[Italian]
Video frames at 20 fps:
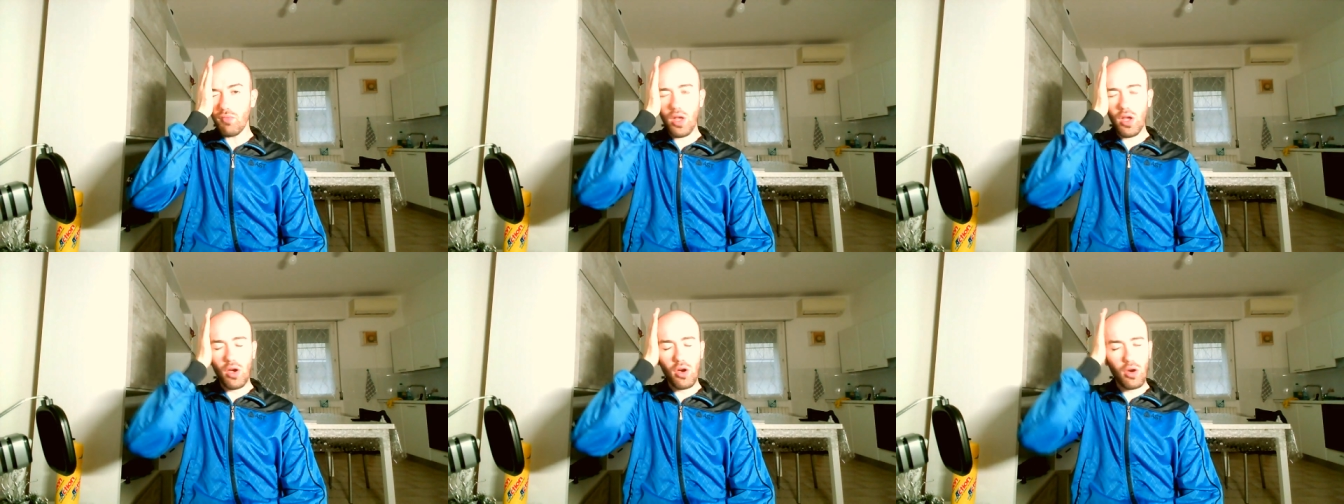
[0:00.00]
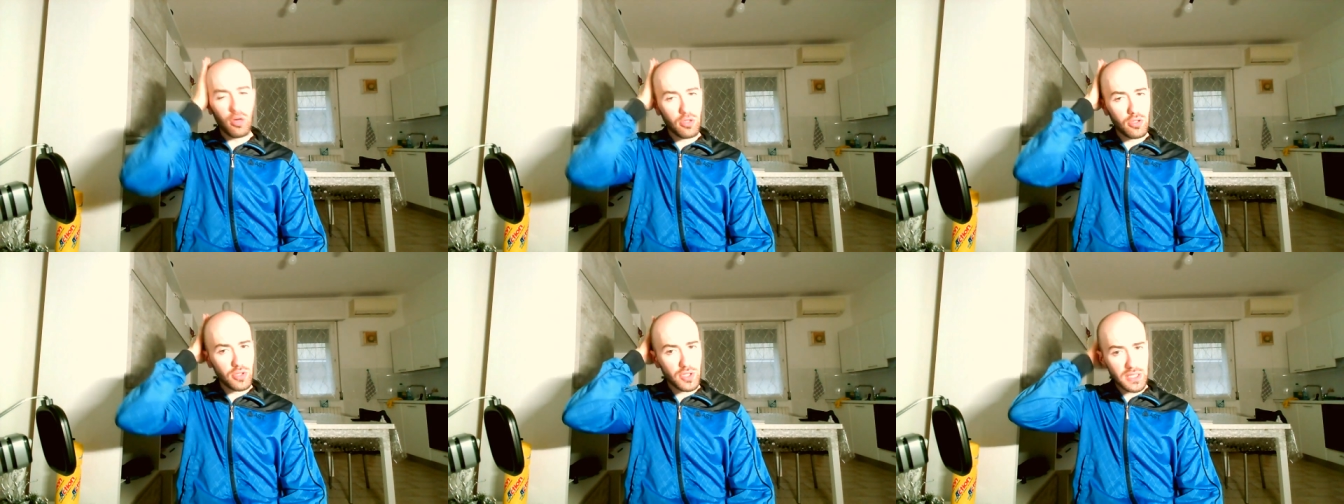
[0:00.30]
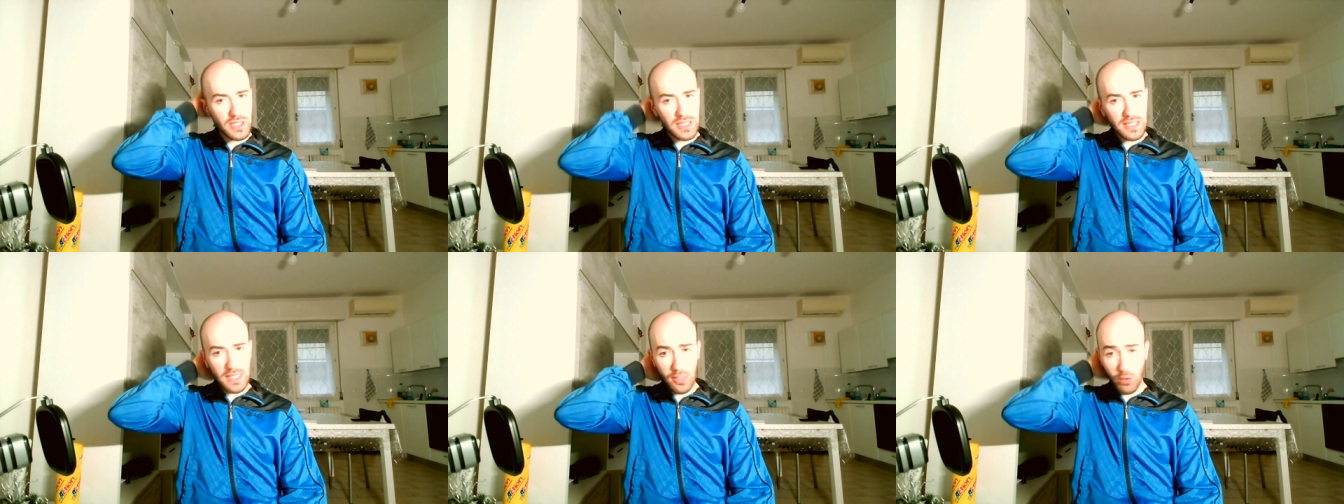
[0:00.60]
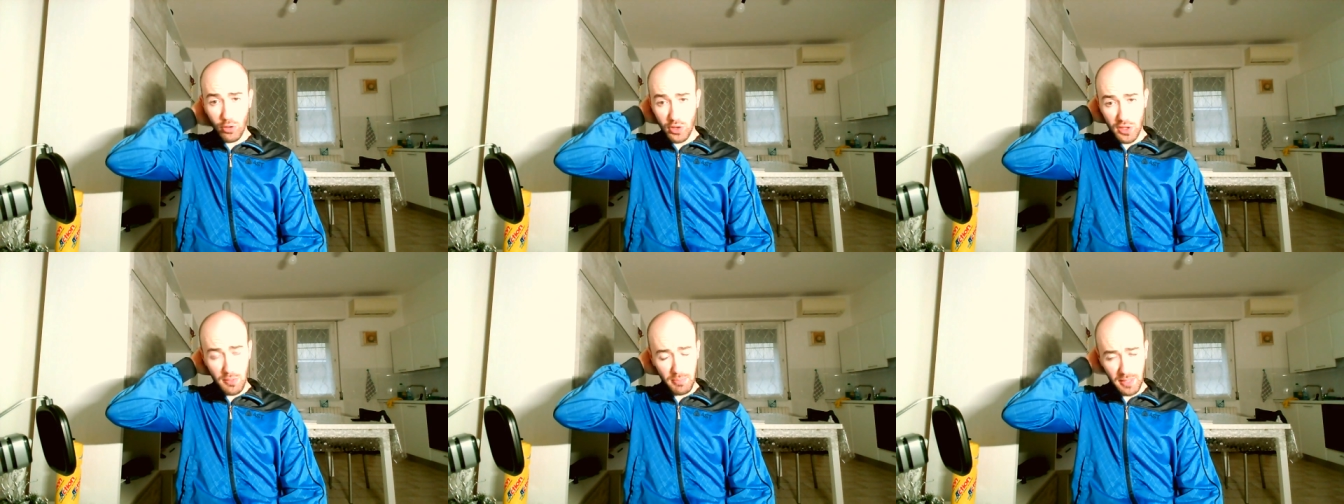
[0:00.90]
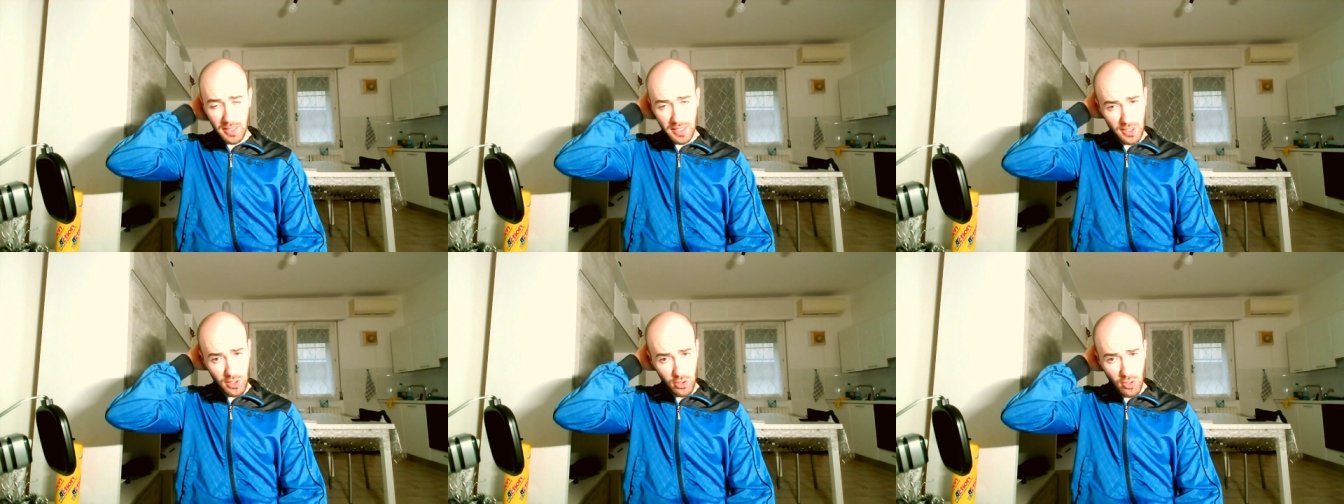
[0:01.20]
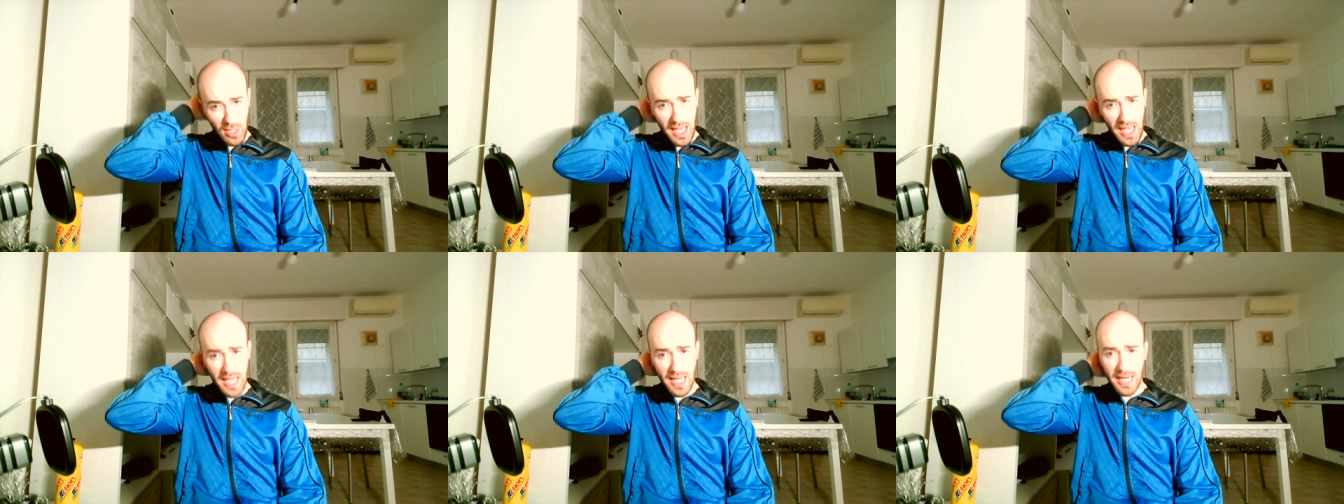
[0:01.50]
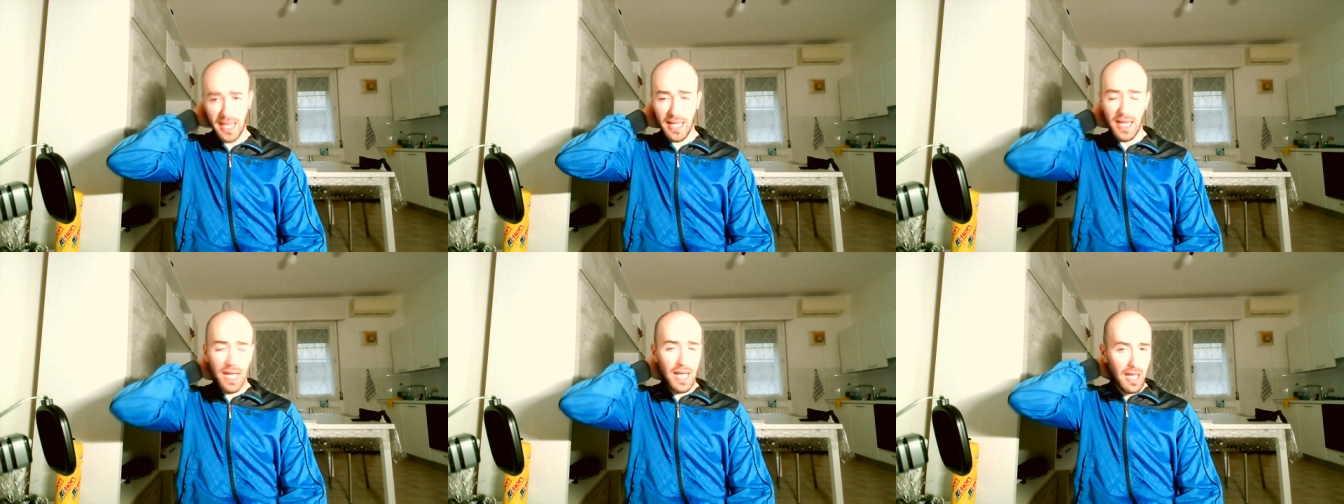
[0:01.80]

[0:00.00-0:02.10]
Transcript: Cose, a cose particolari,